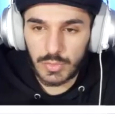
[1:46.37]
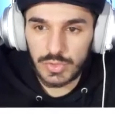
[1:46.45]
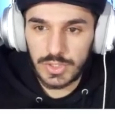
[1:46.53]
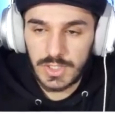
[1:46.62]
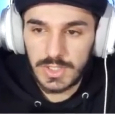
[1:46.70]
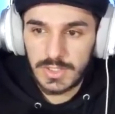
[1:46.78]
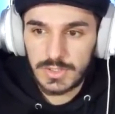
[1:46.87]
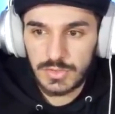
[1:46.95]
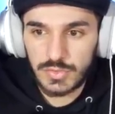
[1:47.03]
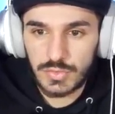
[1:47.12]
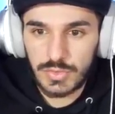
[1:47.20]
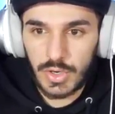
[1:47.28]
Na gut.
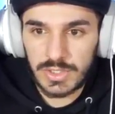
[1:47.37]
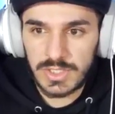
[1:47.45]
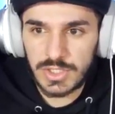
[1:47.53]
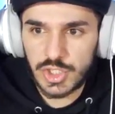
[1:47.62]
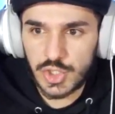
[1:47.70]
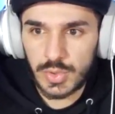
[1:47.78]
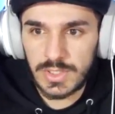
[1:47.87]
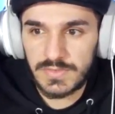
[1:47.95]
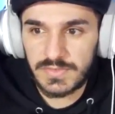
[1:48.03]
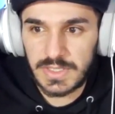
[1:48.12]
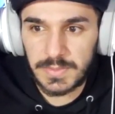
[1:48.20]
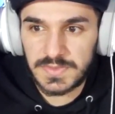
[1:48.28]
So, heute in die Schule
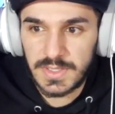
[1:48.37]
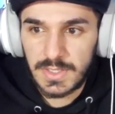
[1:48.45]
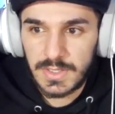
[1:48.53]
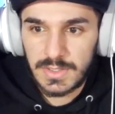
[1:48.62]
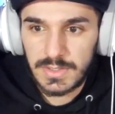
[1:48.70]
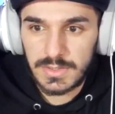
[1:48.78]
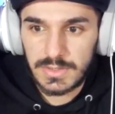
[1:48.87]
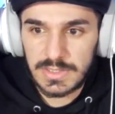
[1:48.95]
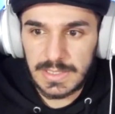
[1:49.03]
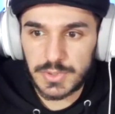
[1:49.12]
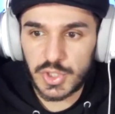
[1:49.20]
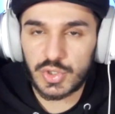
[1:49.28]
gibt's.
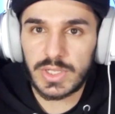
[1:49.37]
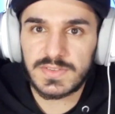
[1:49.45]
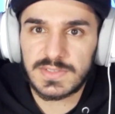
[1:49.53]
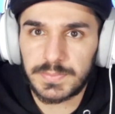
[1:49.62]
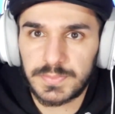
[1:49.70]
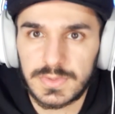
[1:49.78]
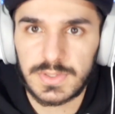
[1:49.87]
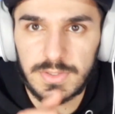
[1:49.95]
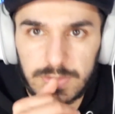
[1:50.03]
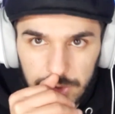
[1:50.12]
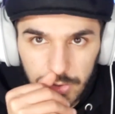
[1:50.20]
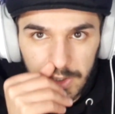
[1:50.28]
Ich habe schon gehört, es gibt äh,
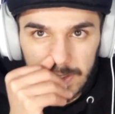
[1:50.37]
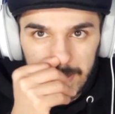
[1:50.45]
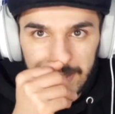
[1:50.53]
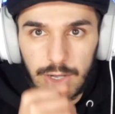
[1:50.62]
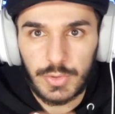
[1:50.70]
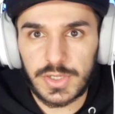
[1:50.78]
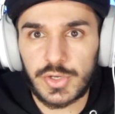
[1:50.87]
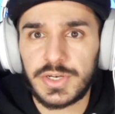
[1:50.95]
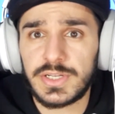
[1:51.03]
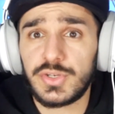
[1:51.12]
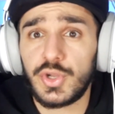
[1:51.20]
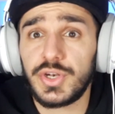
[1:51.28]
einen neuen Lehrer oder
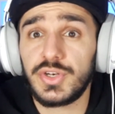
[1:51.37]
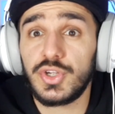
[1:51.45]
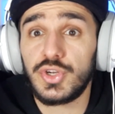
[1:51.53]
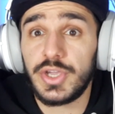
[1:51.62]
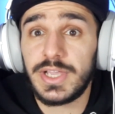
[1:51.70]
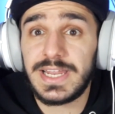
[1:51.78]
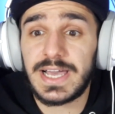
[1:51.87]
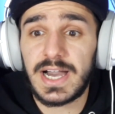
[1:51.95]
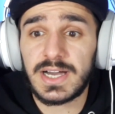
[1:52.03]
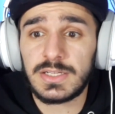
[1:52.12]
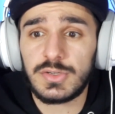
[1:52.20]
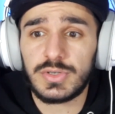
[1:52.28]
eine neue, eine neue
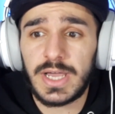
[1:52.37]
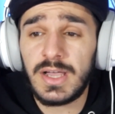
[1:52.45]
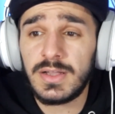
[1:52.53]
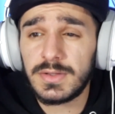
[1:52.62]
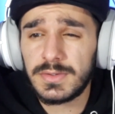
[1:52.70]
Lehrerin, oder?